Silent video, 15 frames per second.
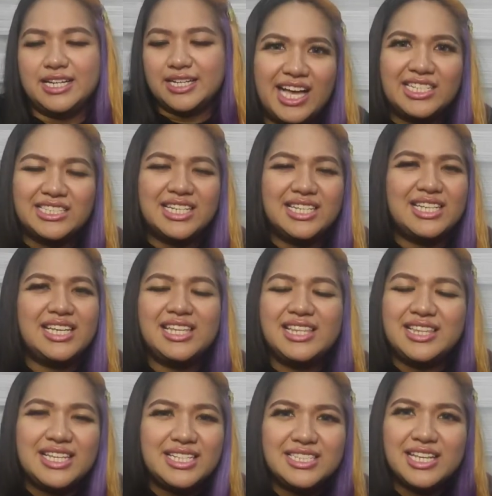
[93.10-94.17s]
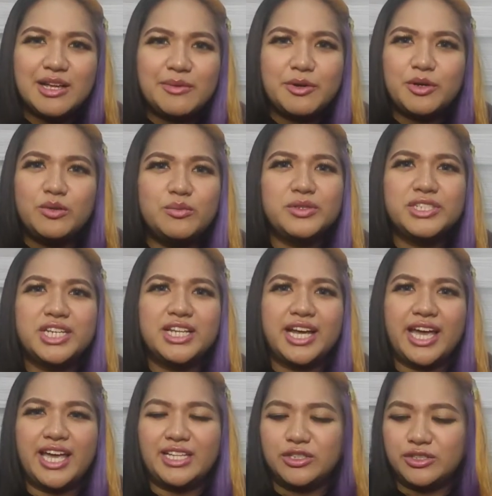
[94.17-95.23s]
As in, hindi sila mauubusan
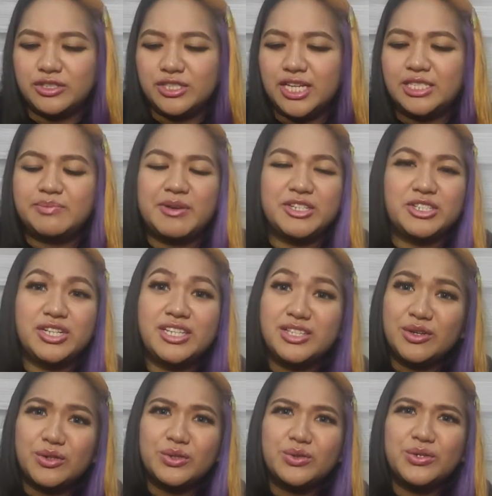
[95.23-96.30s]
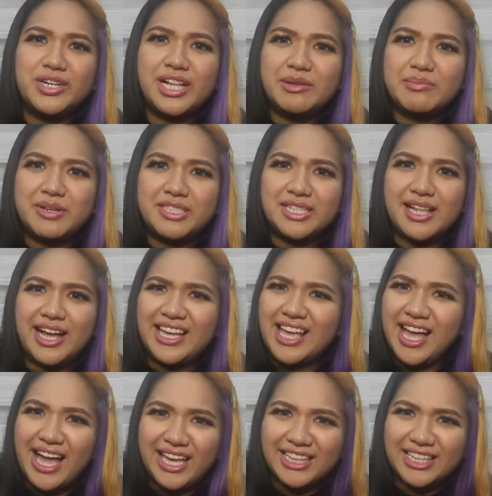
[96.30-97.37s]
ng energy, especially nocturnal pa sila.
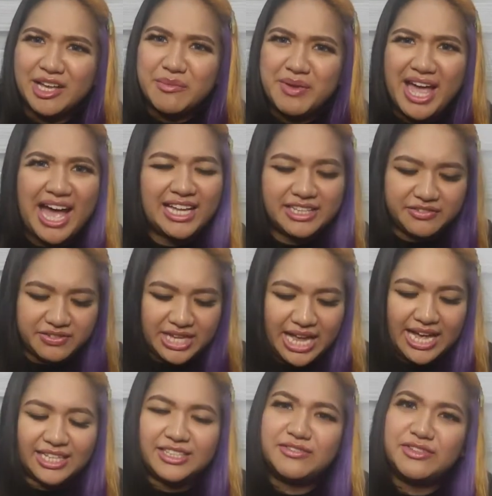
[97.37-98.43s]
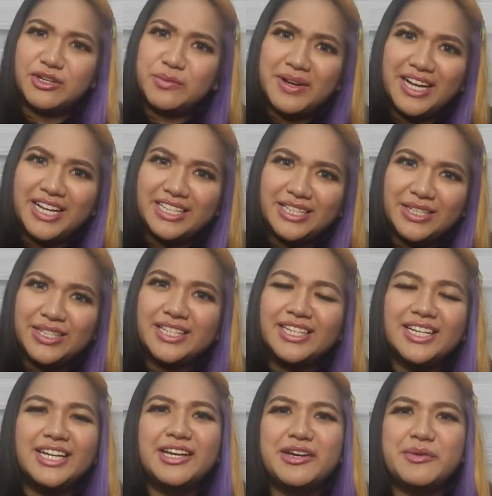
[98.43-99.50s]
Kaya kahit gabi, active na active tong mga to.
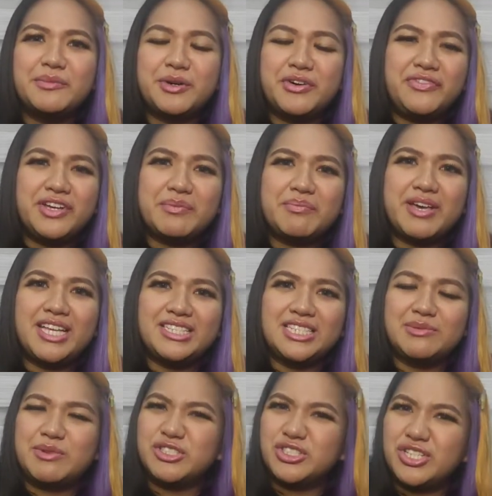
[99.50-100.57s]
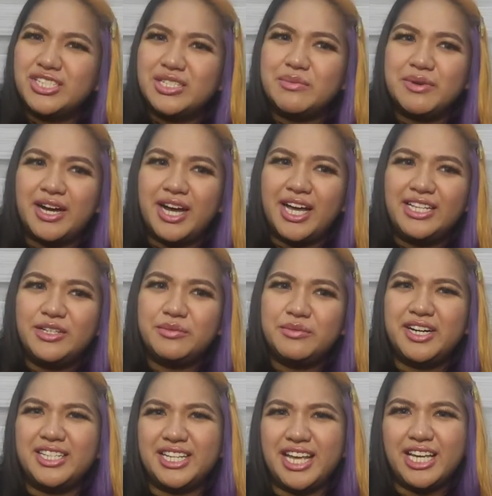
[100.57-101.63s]
Perfect pets, especially sa mga, ano,
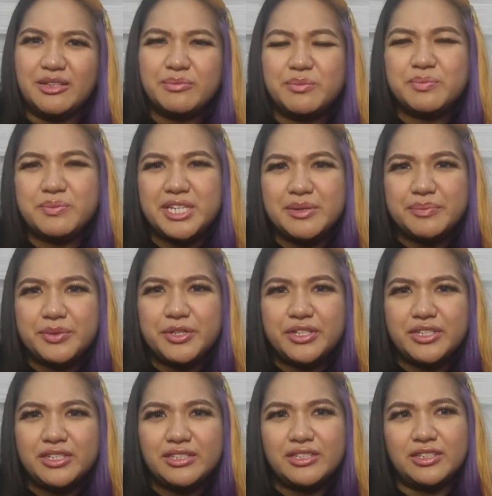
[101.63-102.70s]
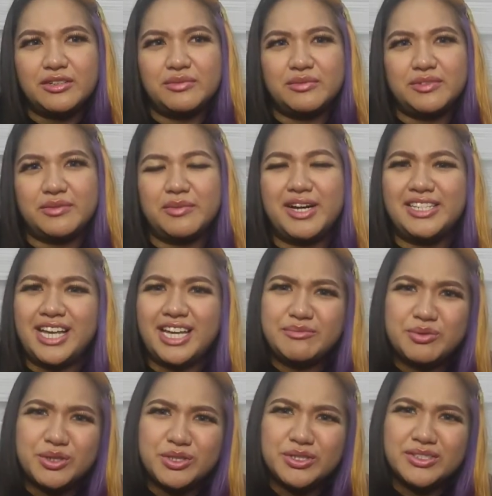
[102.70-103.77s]
mga night people or mga night
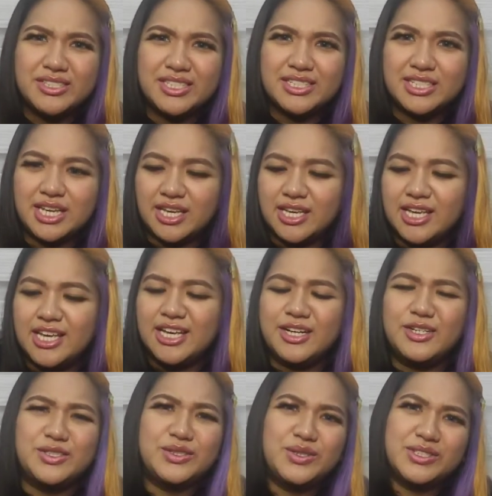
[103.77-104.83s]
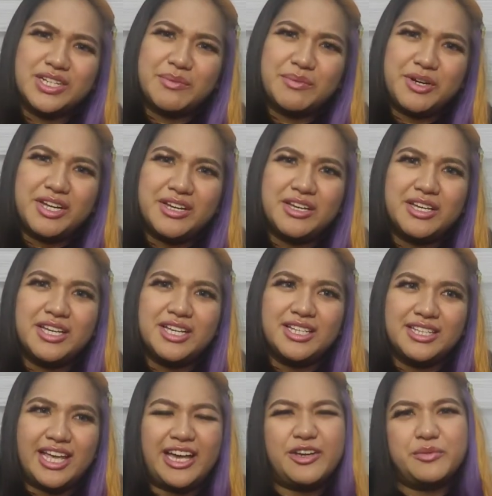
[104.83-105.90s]
persons kasi gusto, syempre,
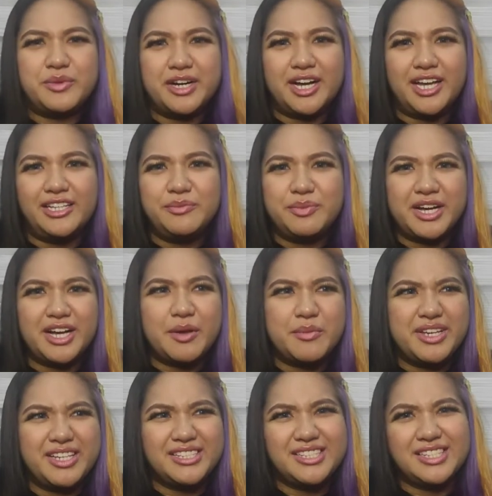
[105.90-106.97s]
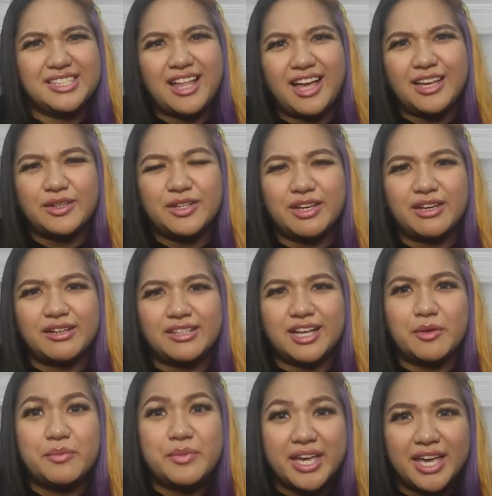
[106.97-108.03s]
tayong mga ano, pang gabi, gising tayo ng
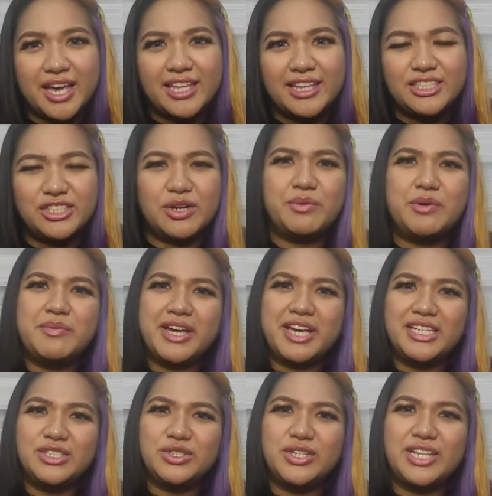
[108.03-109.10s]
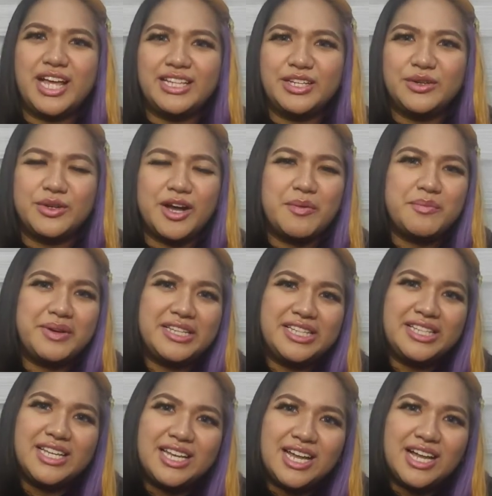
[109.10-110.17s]
gabi. And then, syempre, ma-enjoy natin yung
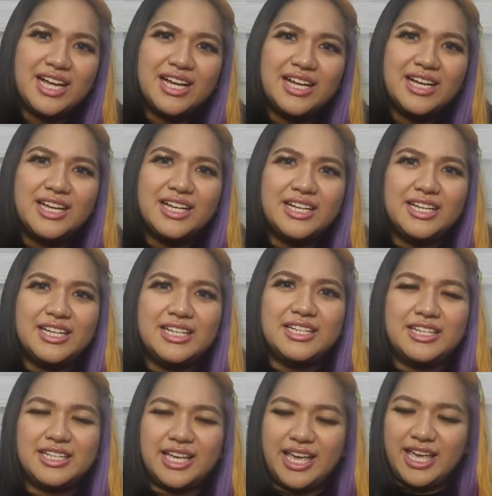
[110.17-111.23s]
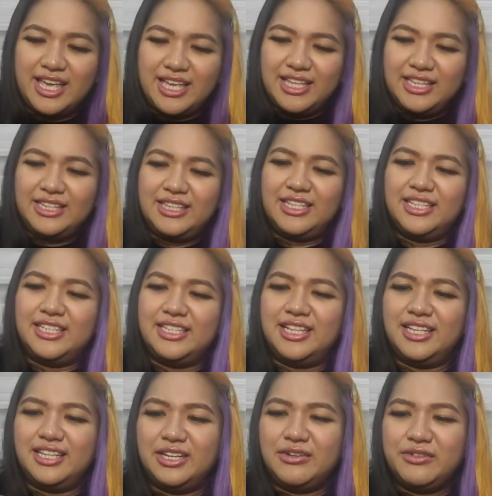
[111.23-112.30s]
company nila. And
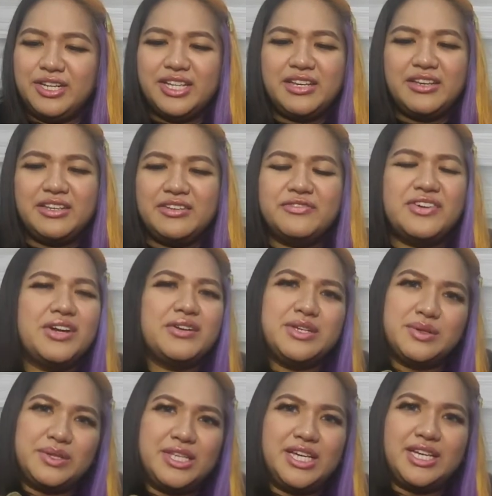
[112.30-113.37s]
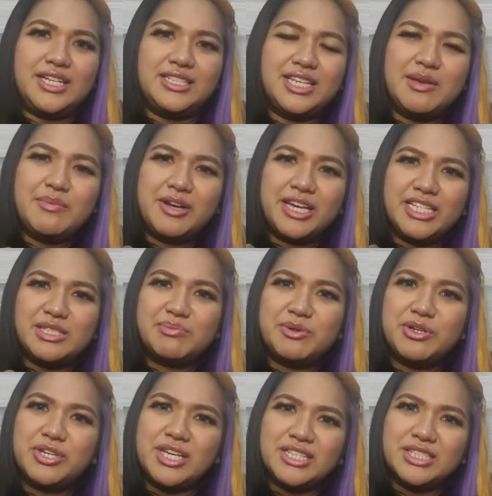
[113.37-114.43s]
they're really very unique kasi ibang
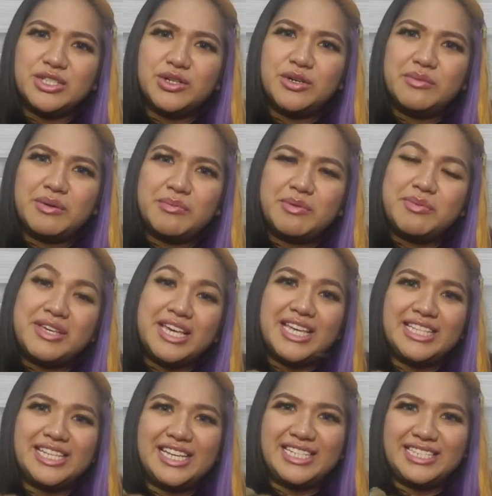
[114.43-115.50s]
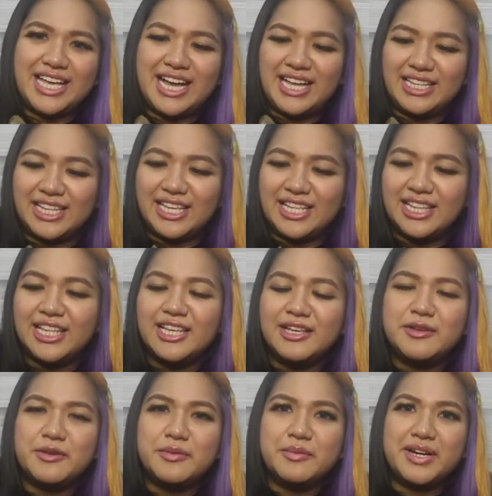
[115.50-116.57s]
experience yung mabibigay nila sa atin
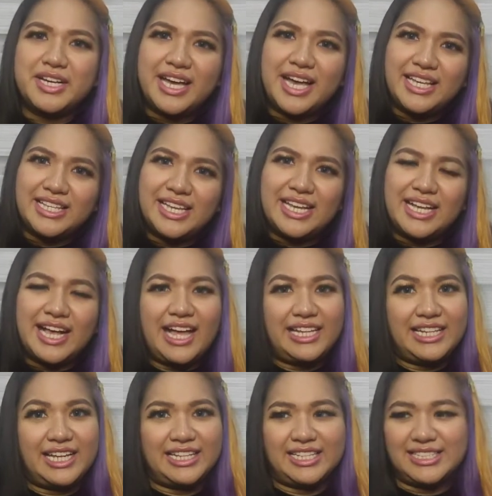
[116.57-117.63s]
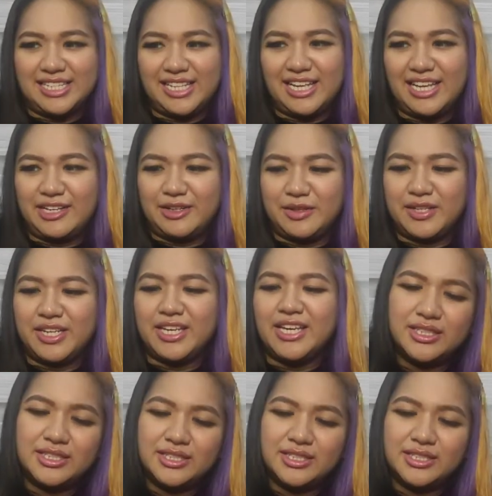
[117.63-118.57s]
pagka inalagaan natin sila. Okay?